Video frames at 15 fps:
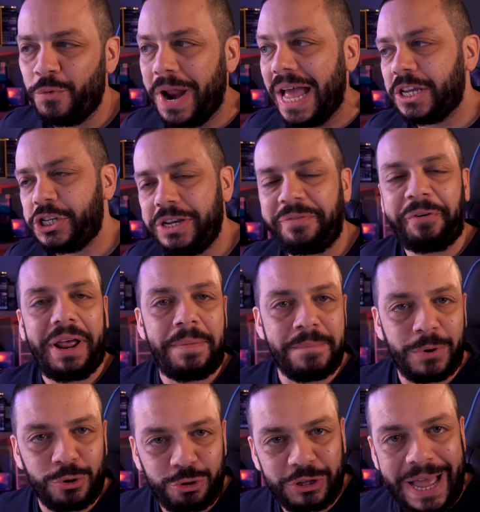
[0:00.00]
una cifra
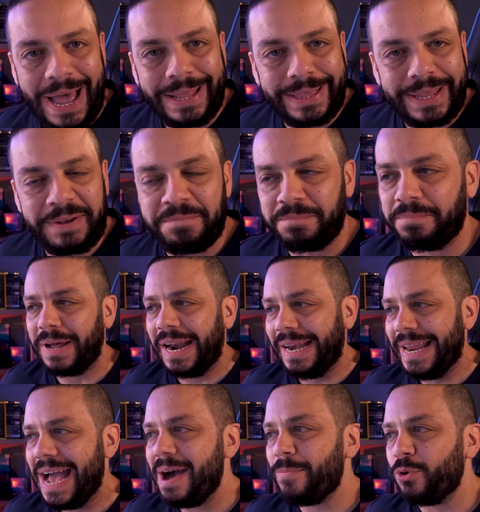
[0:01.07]
importante.
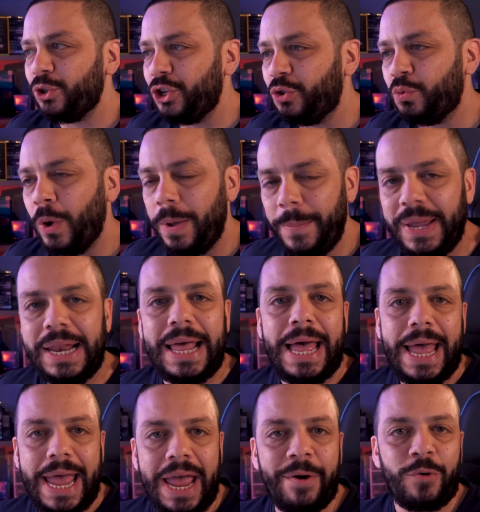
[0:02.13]
Parliamo di
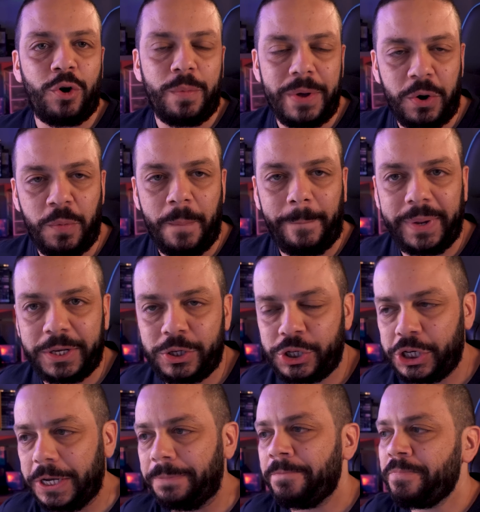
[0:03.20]
2000 euro per un
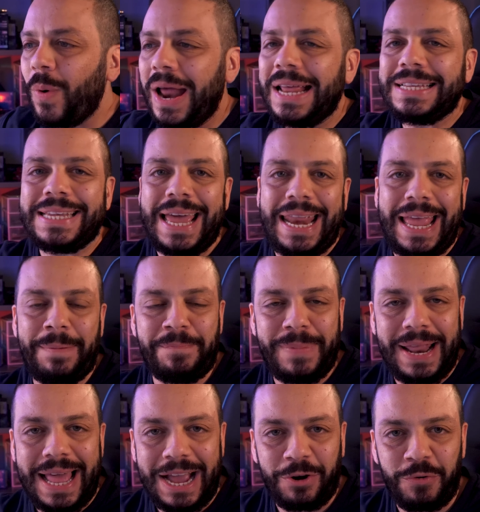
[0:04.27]
PC. Quale
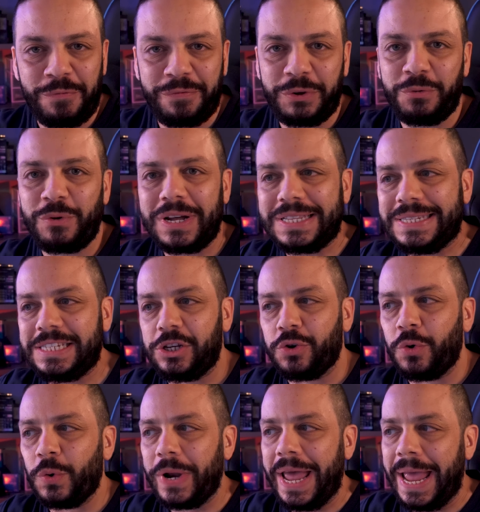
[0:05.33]
sarebbe la
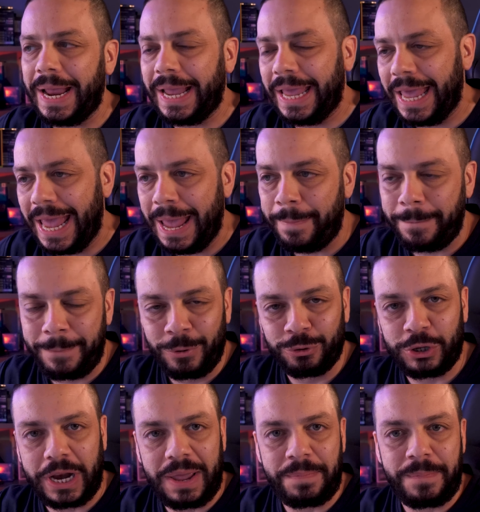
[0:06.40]
configurazione che
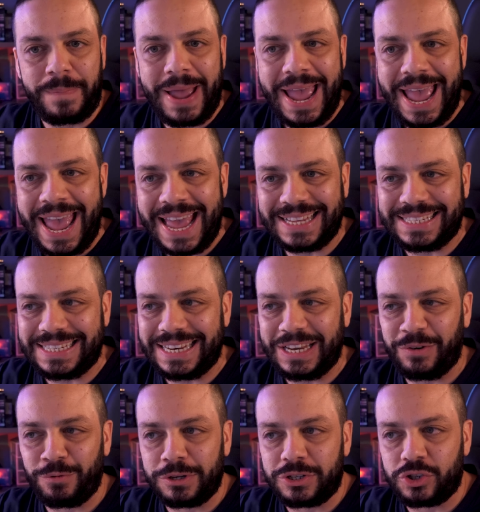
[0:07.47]
potrebbe essere
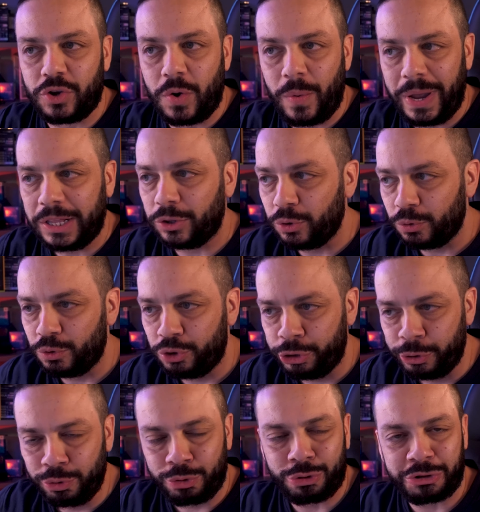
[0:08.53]
in questo momento
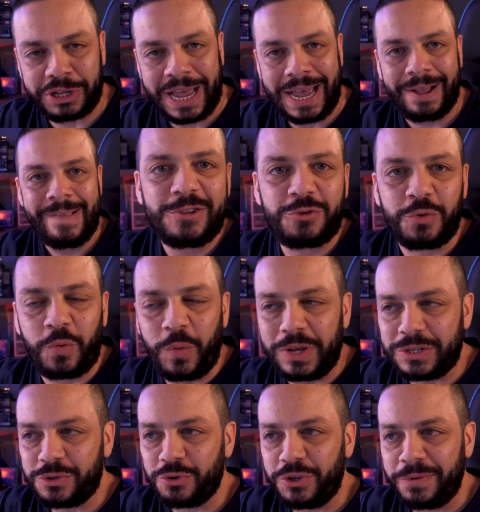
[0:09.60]
giusta su
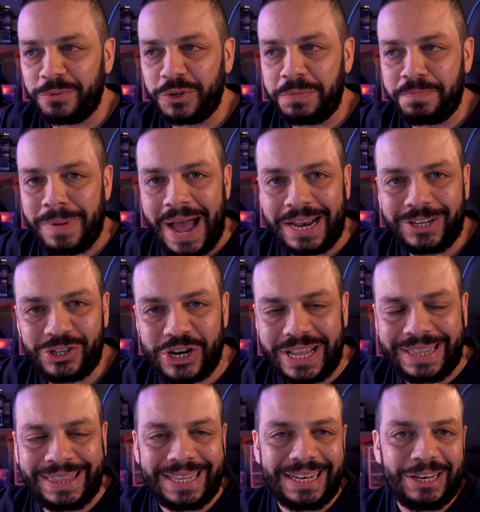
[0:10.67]
questo tipo di
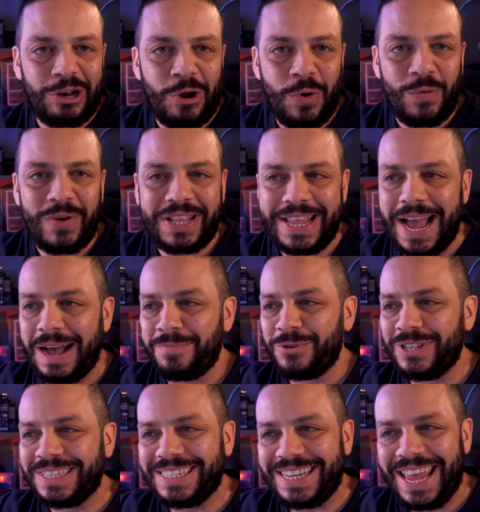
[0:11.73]
budget? Lo vediamo
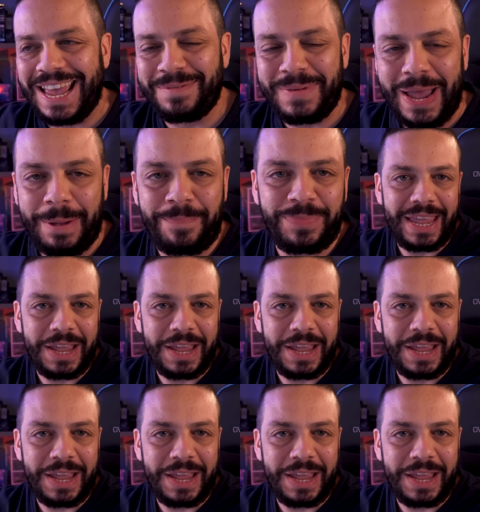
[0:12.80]
insieme